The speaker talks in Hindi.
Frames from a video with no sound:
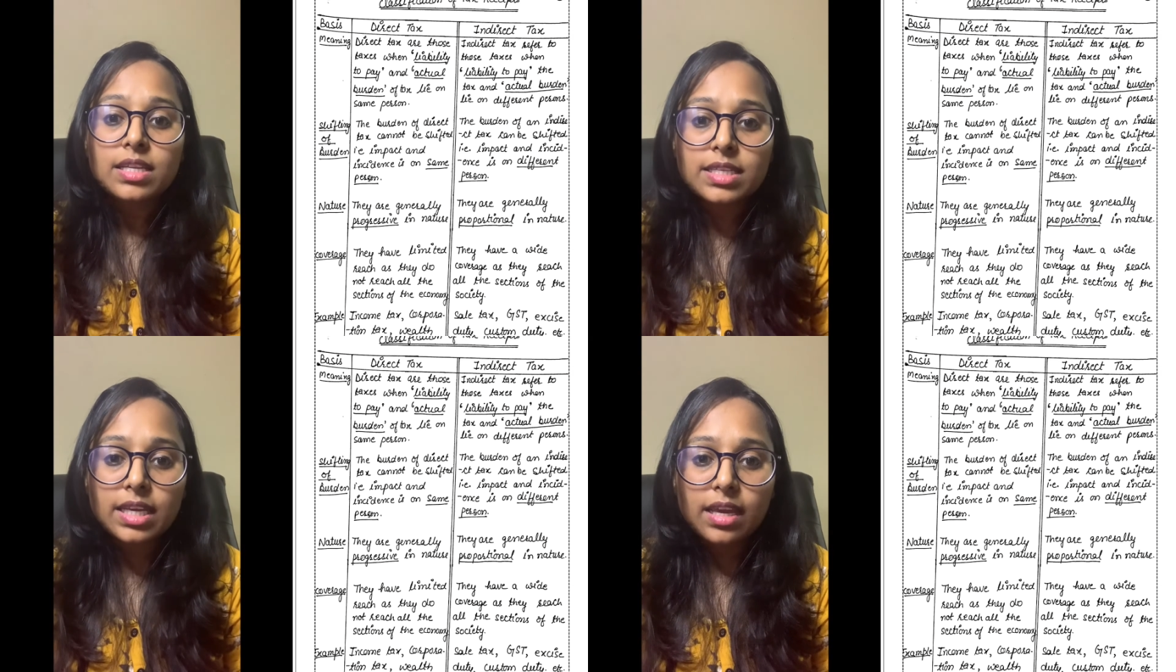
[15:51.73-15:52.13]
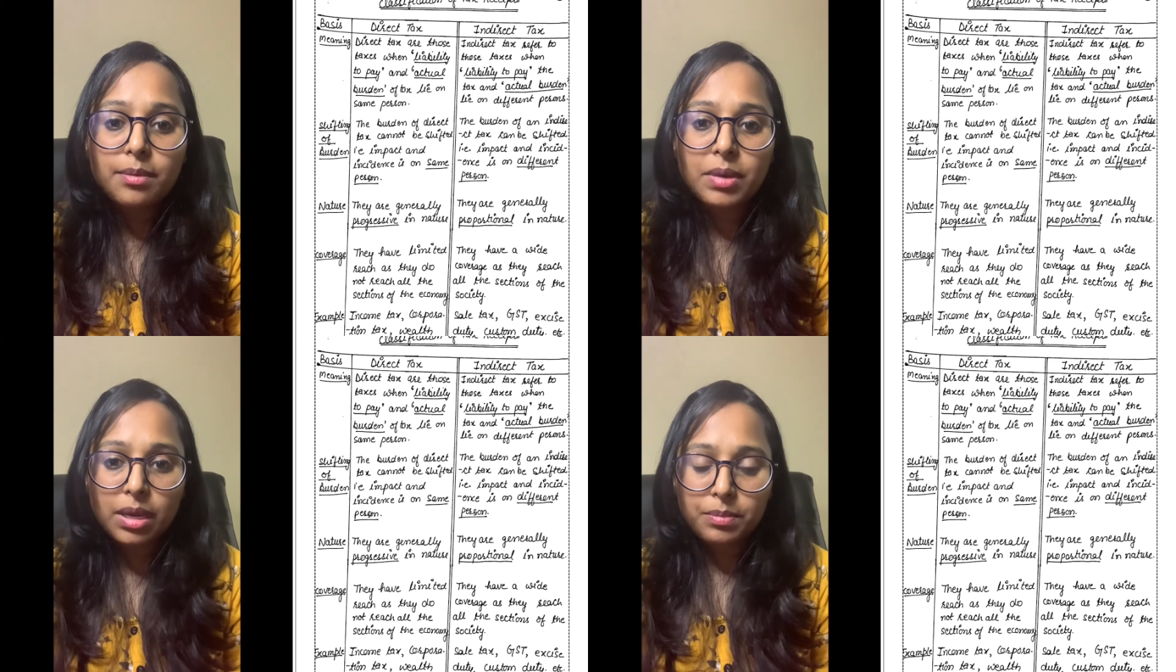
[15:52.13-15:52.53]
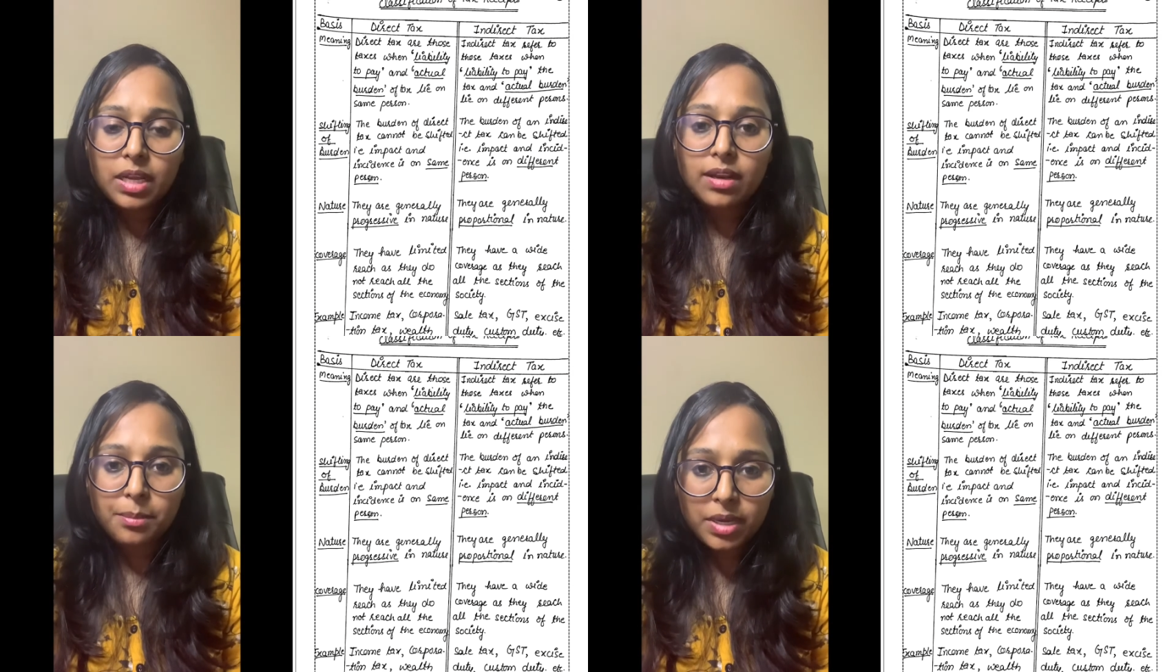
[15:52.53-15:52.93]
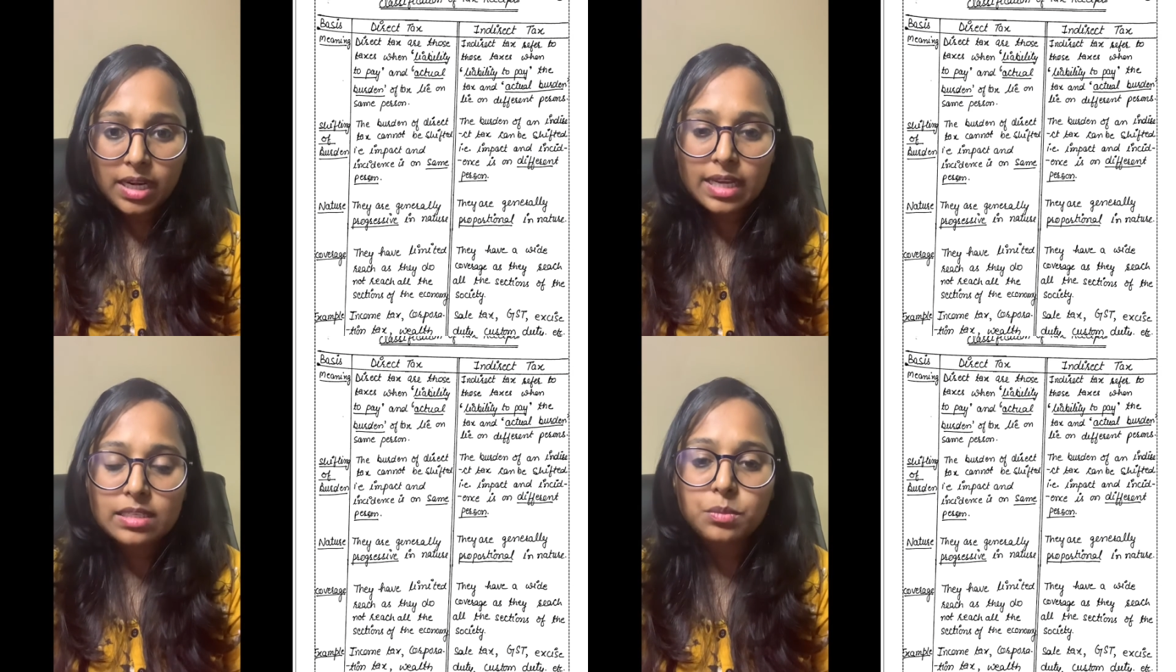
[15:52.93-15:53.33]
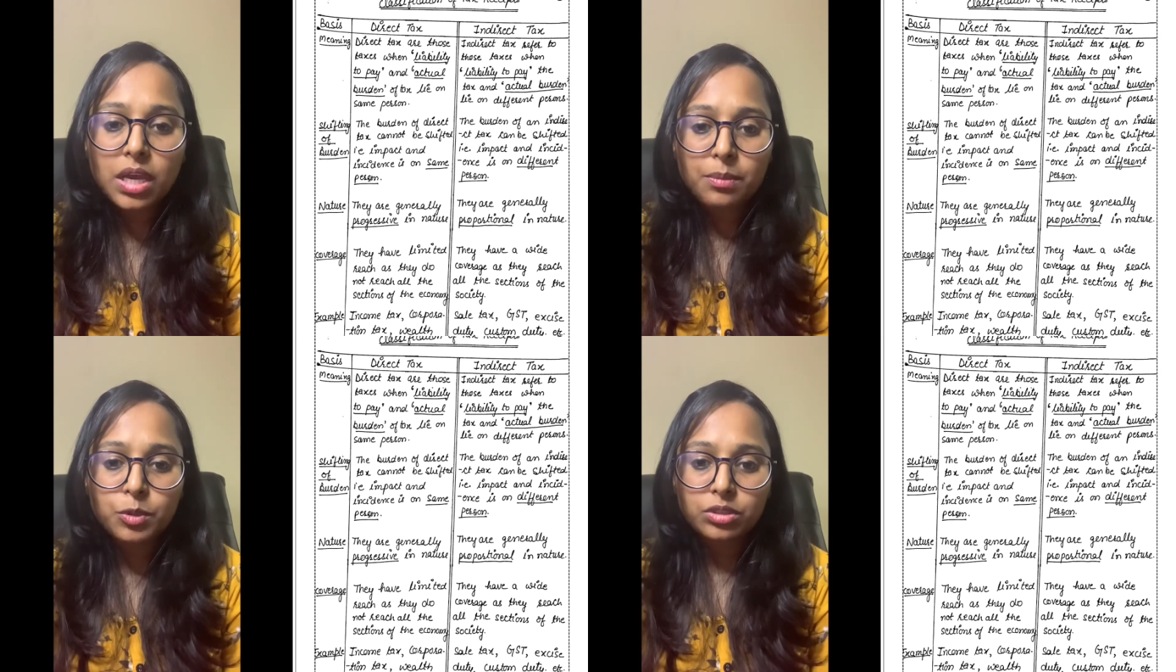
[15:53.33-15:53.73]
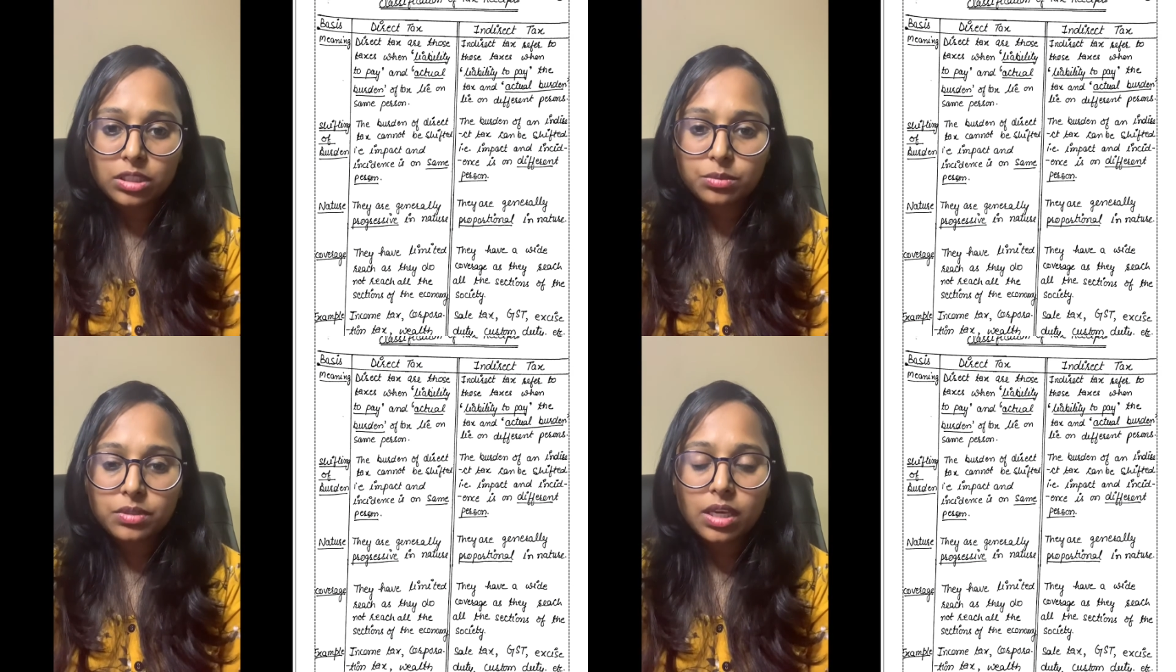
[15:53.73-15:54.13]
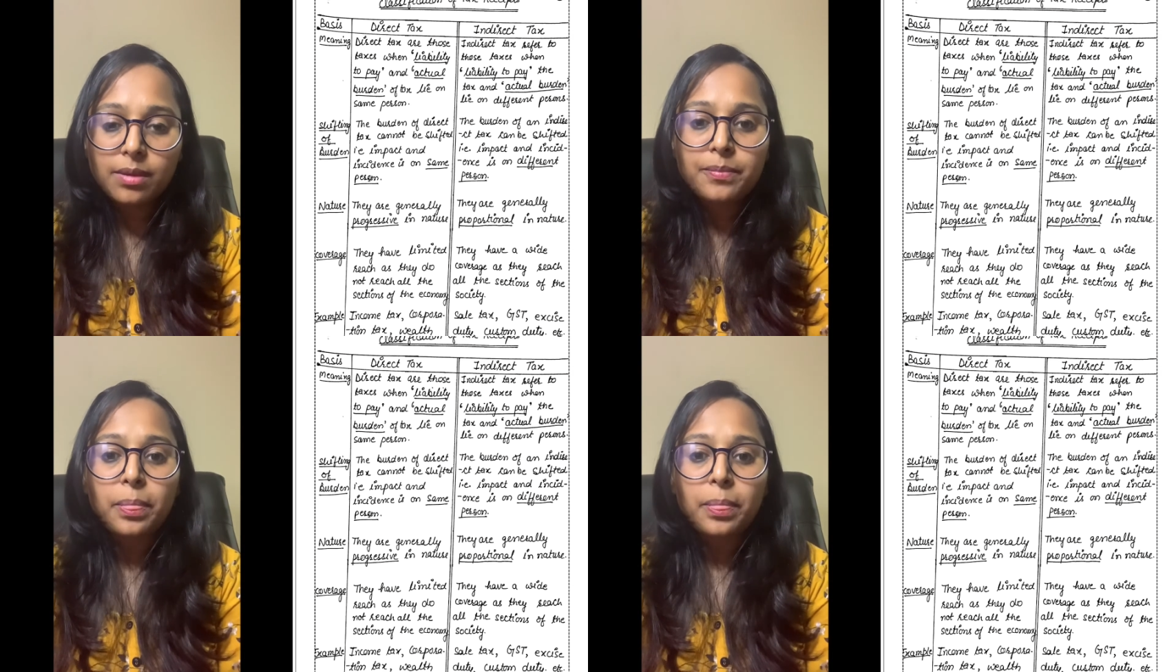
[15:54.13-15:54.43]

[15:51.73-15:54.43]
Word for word: ठीक है मैं अपना नंबर लास्ट में आपको दे दूंगी